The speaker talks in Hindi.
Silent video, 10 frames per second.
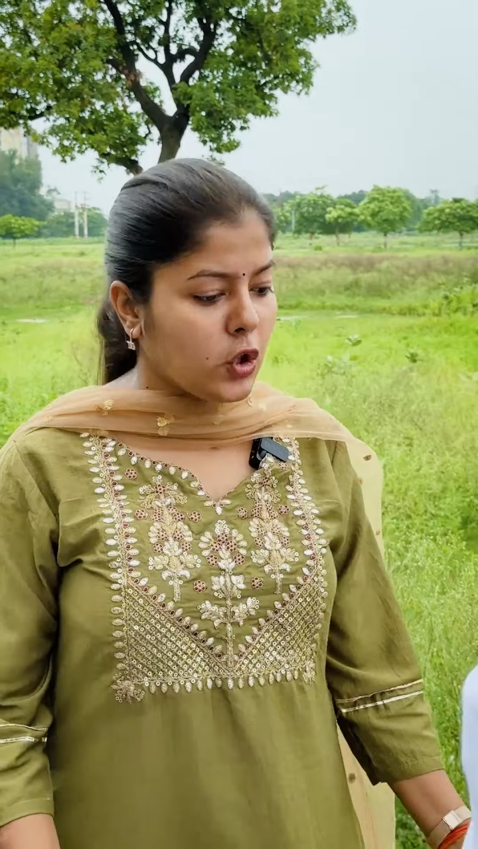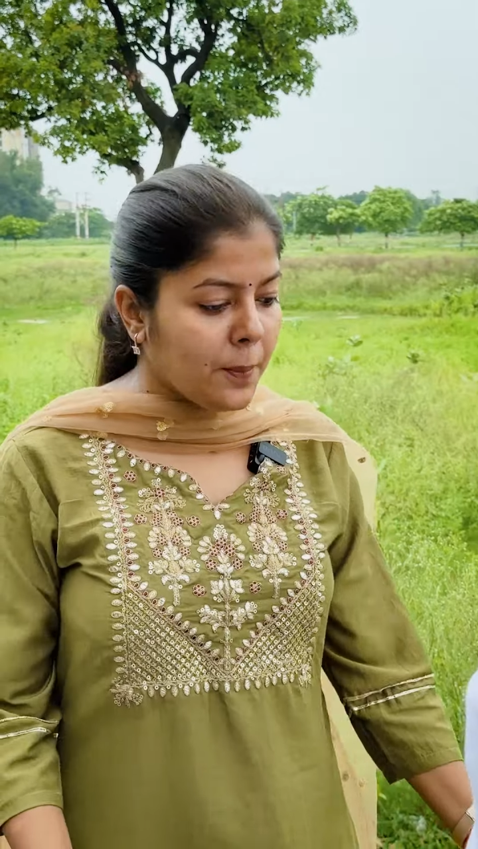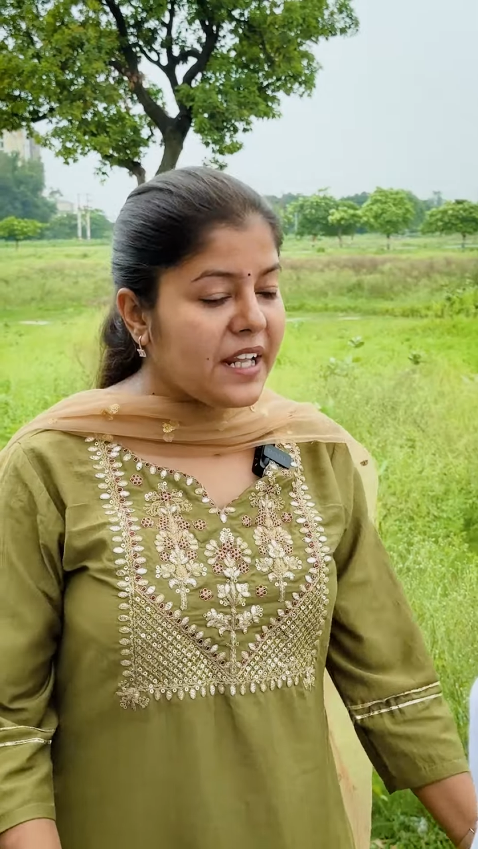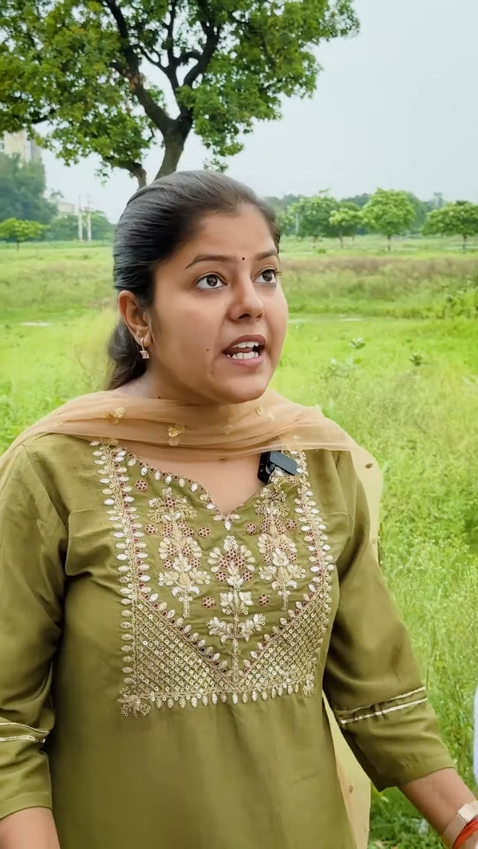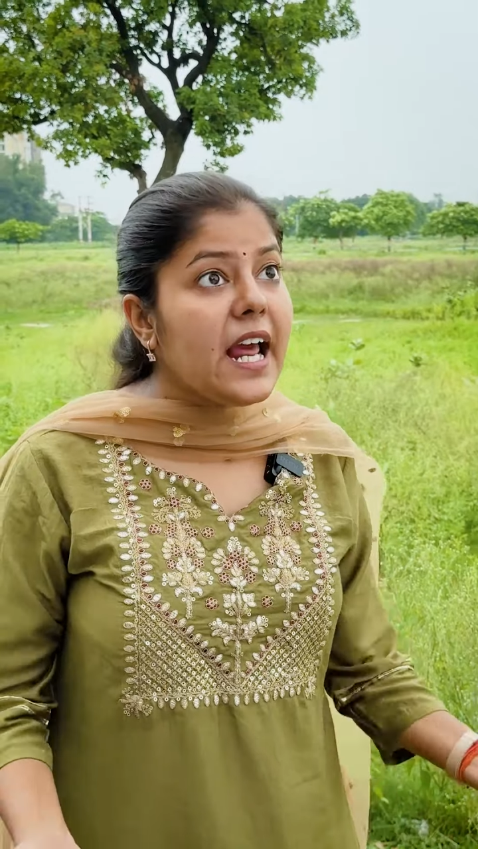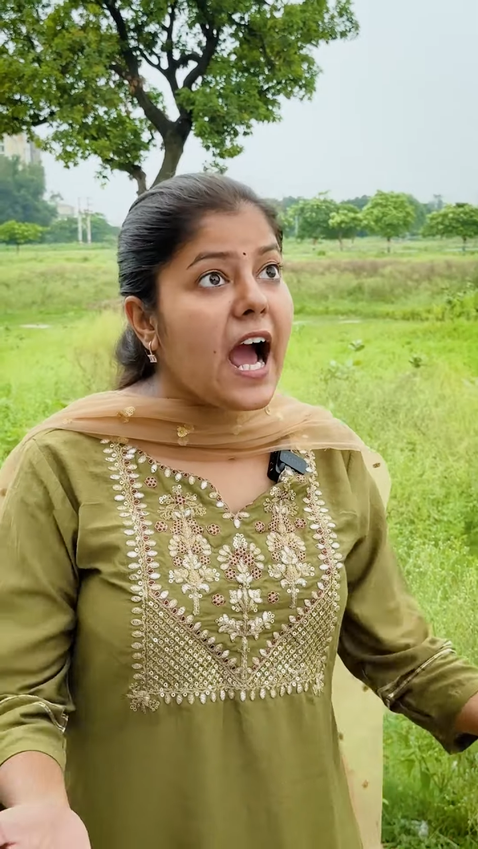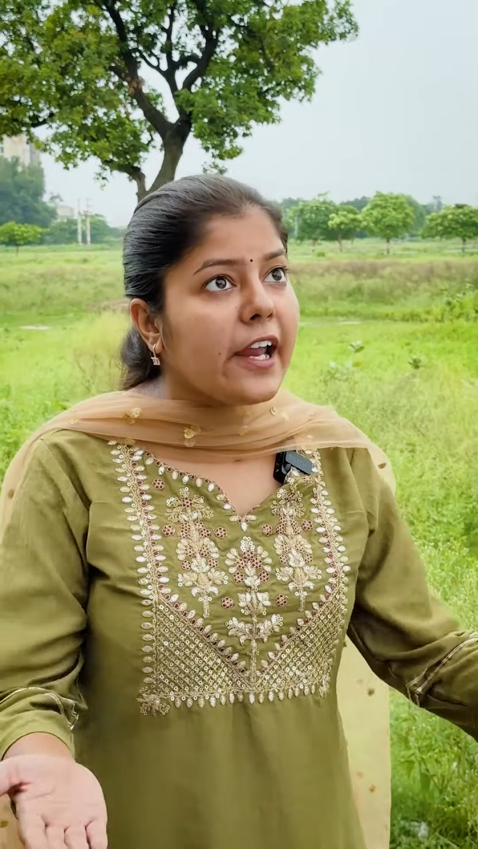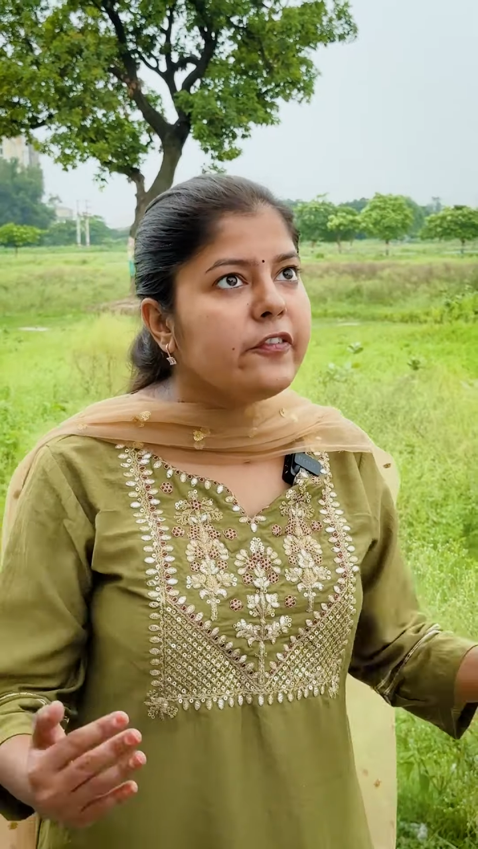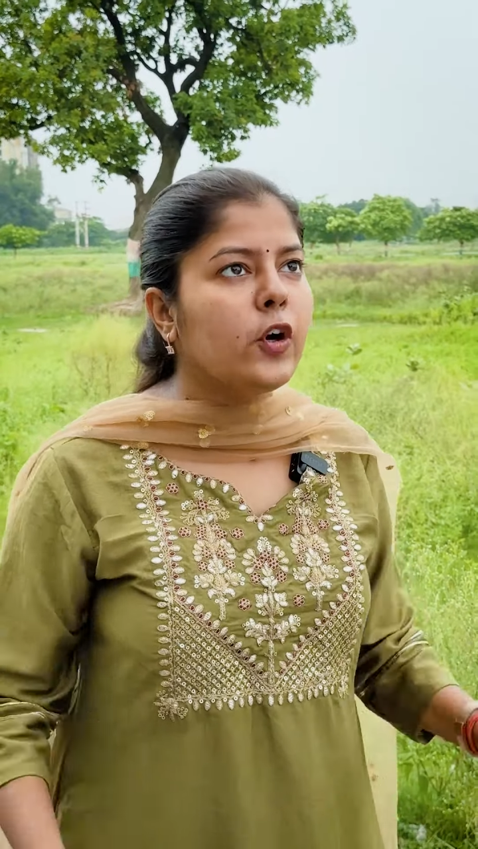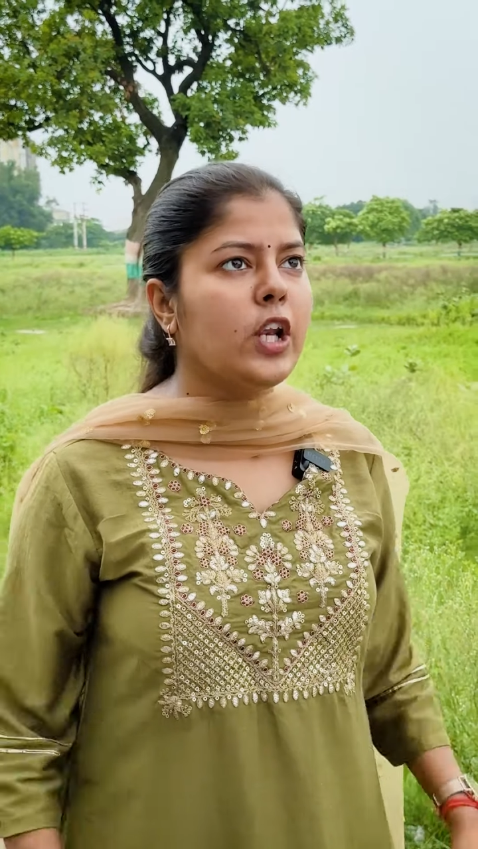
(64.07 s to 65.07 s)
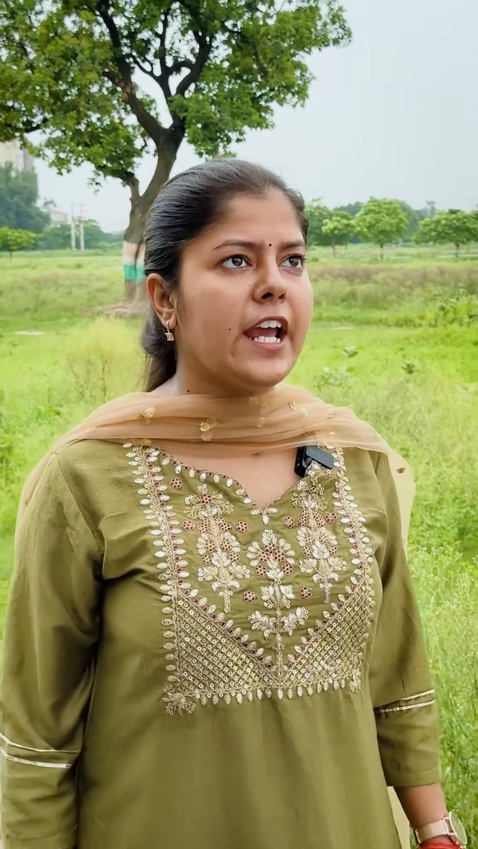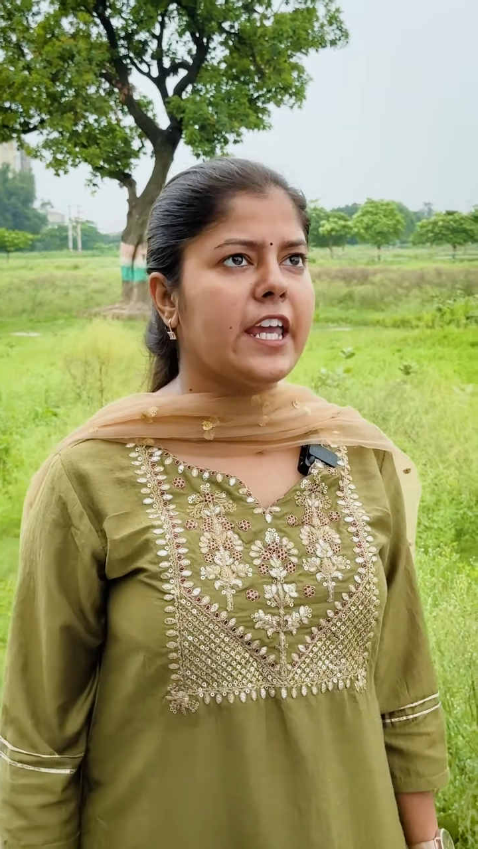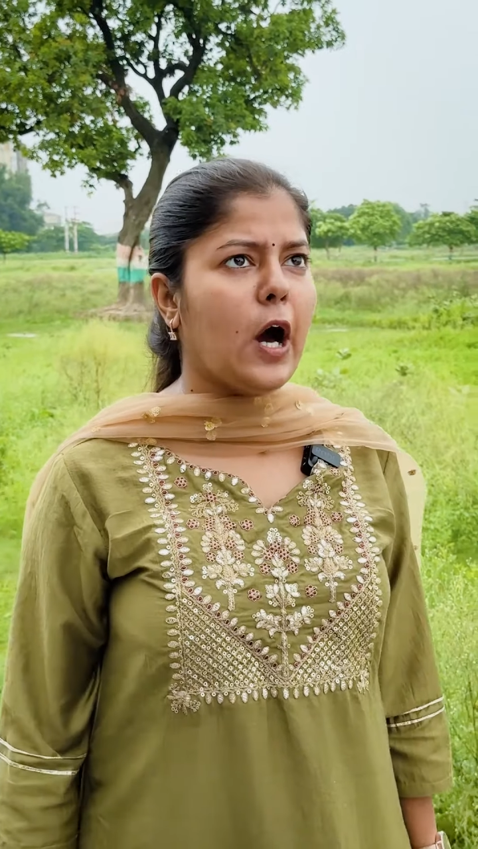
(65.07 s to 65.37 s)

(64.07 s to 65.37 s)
तुम मेरे लिए आईफोन लेके